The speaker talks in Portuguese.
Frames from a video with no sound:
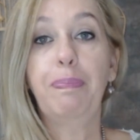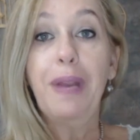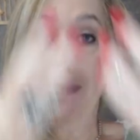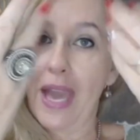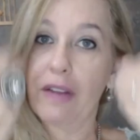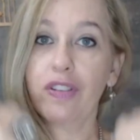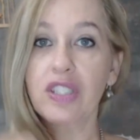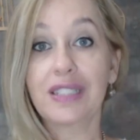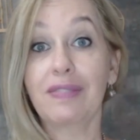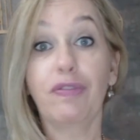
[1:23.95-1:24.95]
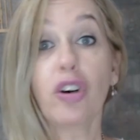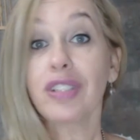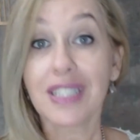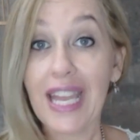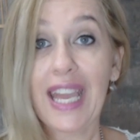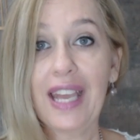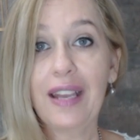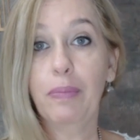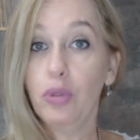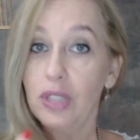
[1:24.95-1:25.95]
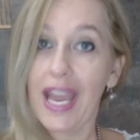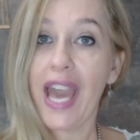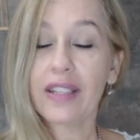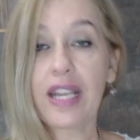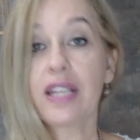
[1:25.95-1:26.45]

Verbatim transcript: Primeiro, você, você, mulher,